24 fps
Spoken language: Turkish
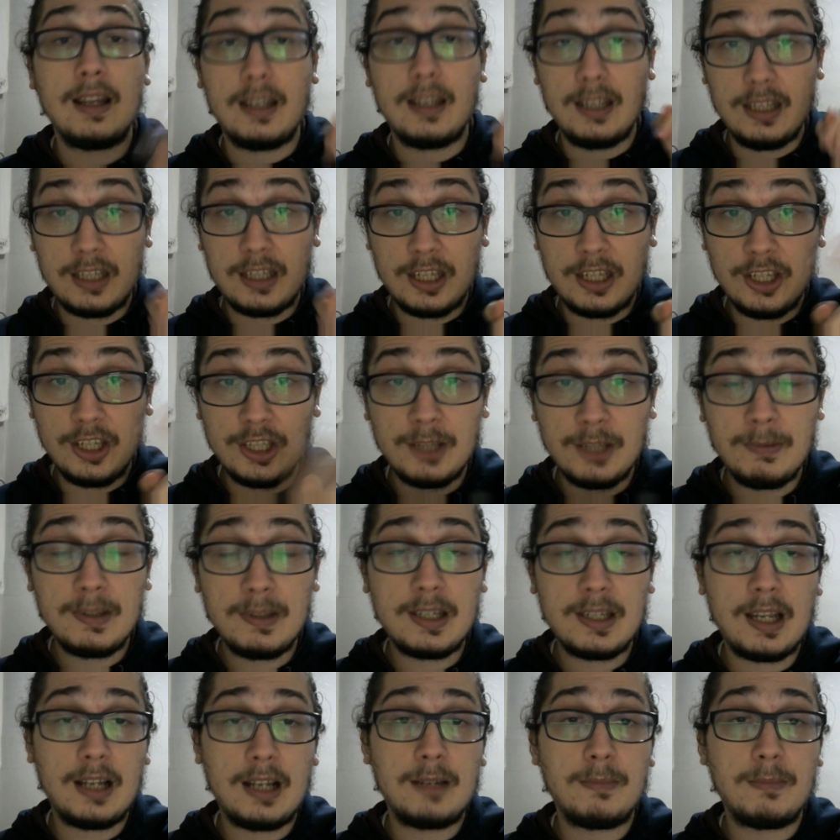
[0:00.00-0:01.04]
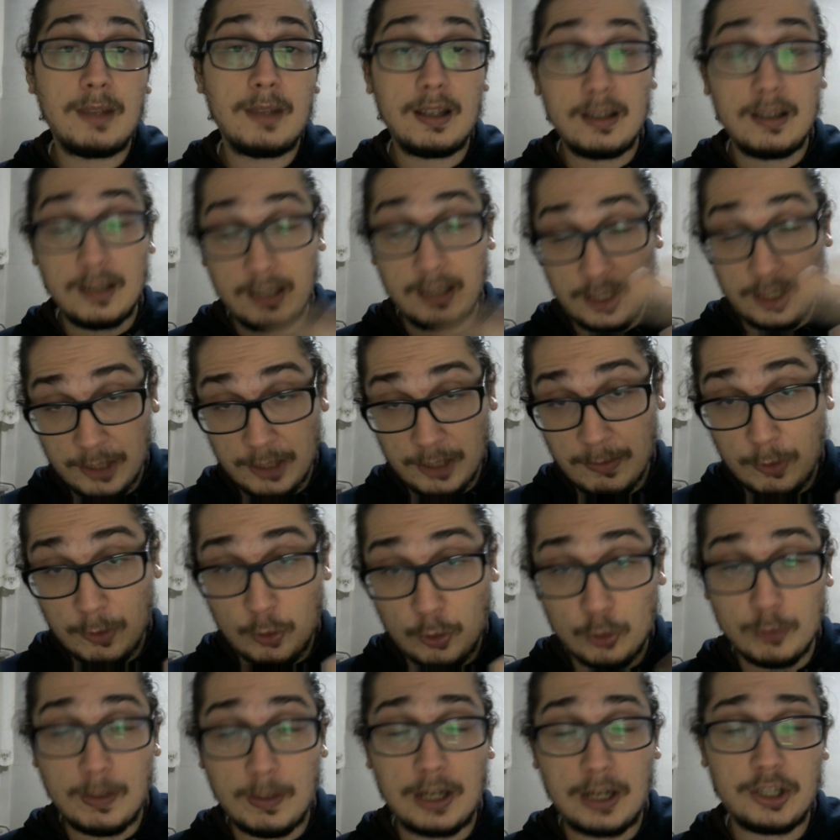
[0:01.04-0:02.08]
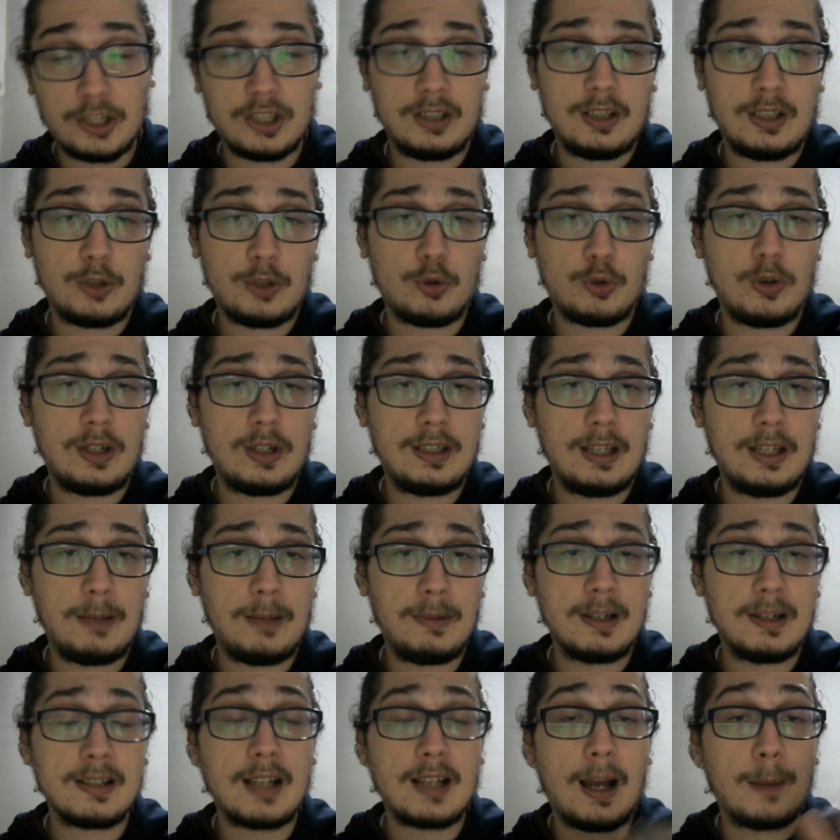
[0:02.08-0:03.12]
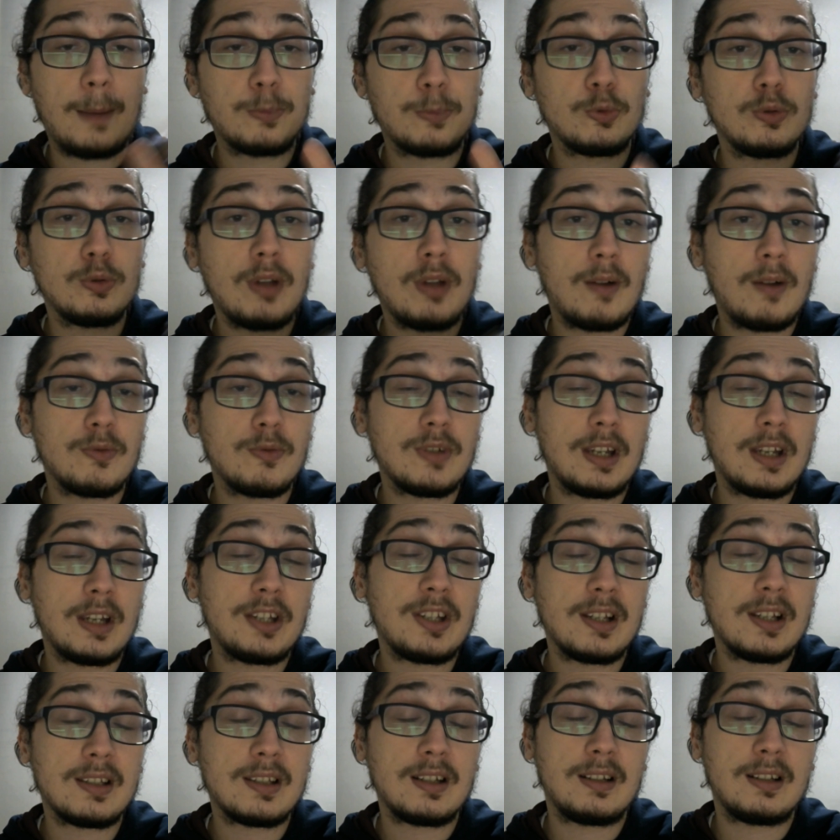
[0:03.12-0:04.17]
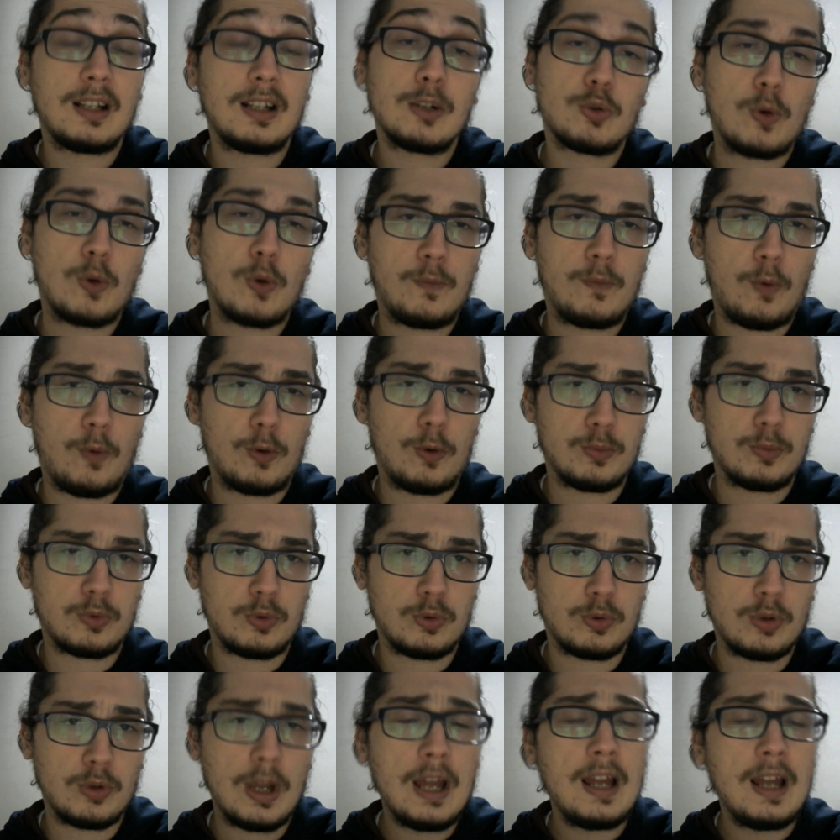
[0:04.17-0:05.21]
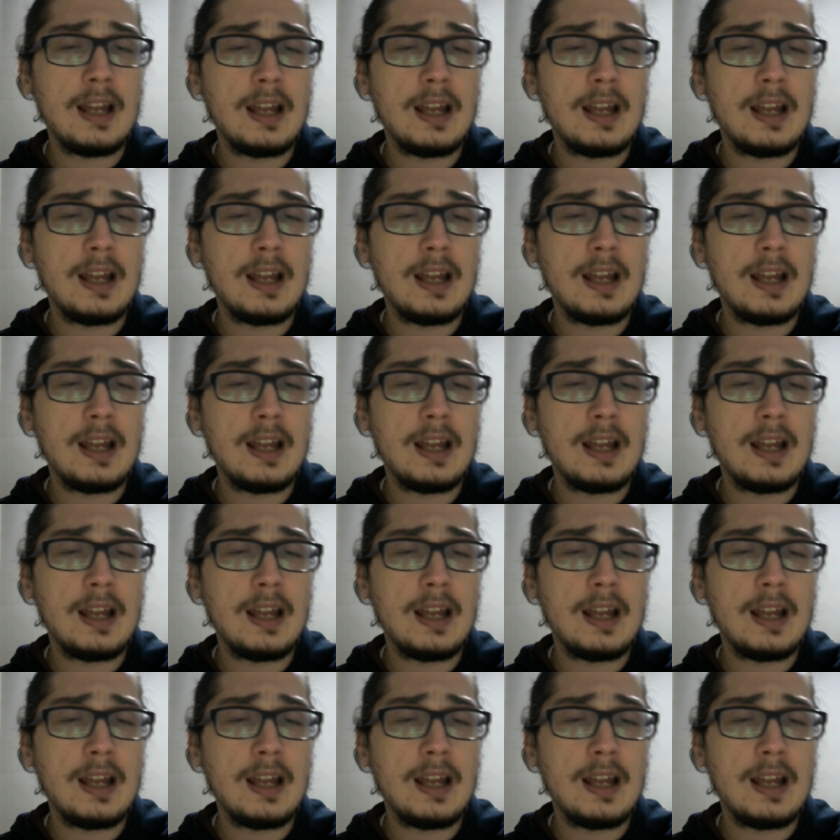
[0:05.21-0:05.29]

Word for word: İkinci bir kelime, ikinci bir konu başlığı da şöyle diyebiliriz. Abdullah Avcı geçen seneden çok formsuz.